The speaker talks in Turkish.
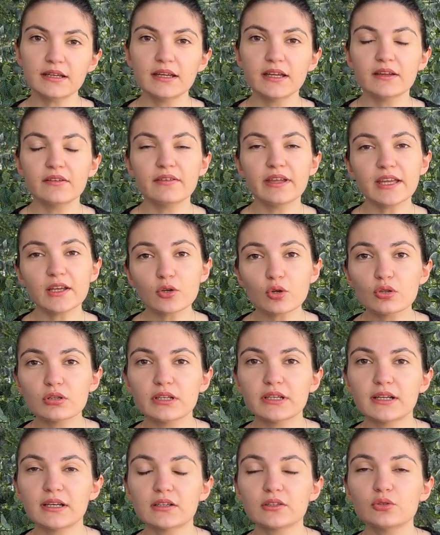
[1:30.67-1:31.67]
ve ek
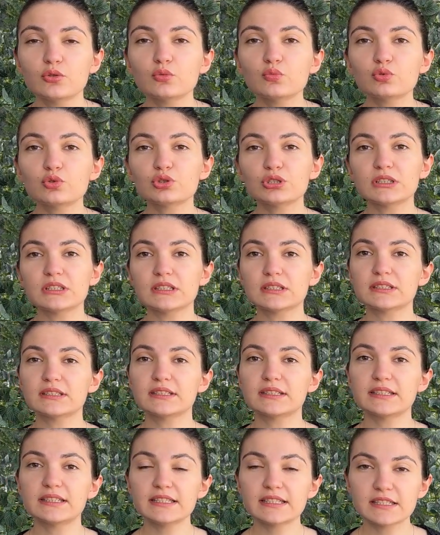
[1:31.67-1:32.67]
olarak yumurtalıkta
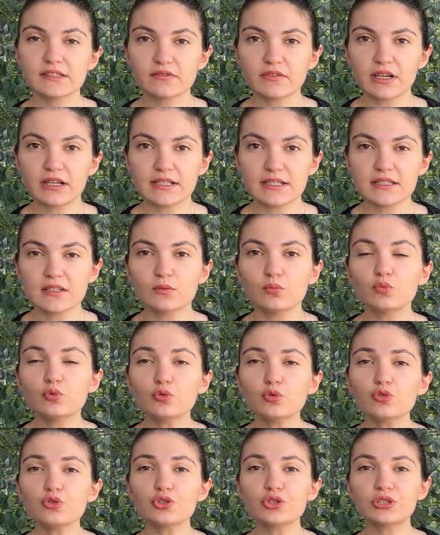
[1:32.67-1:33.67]
kis varsa bu
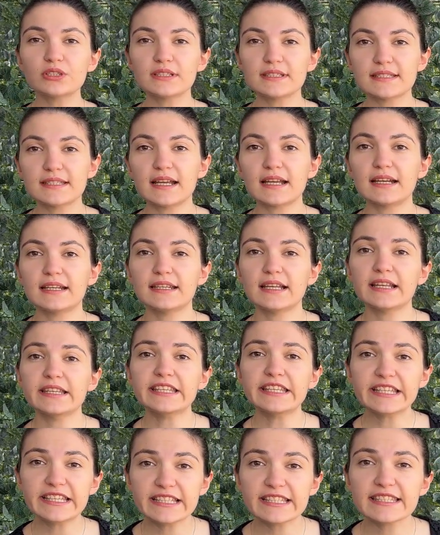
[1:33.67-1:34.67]
üç kriterden
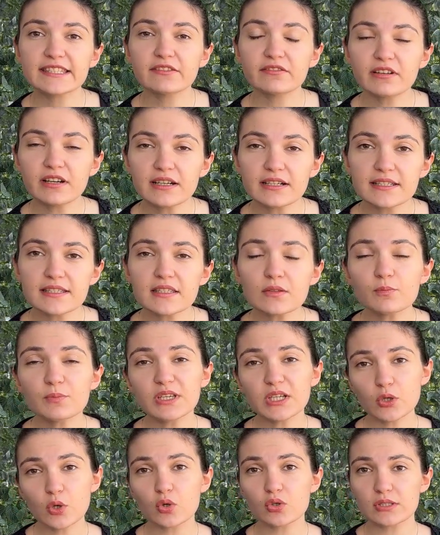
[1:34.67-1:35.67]
ikisi varsa
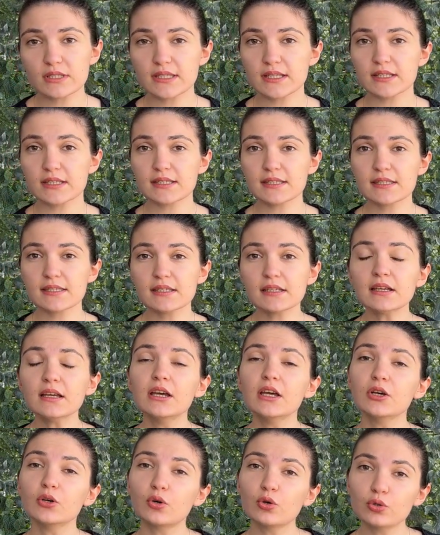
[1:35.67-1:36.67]
PCOS tanısı
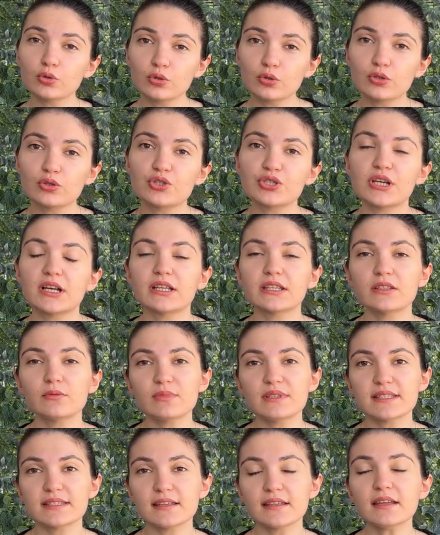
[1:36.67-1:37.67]
konulacağını
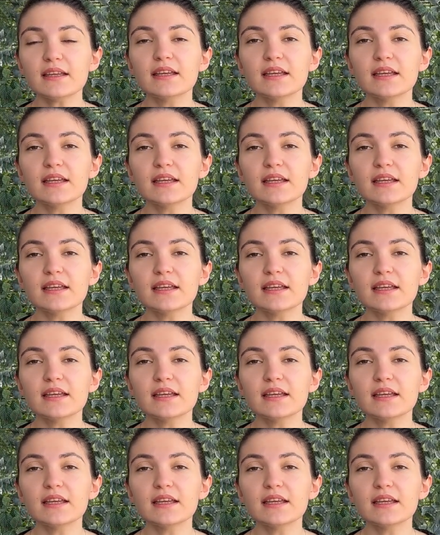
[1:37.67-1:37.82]
bize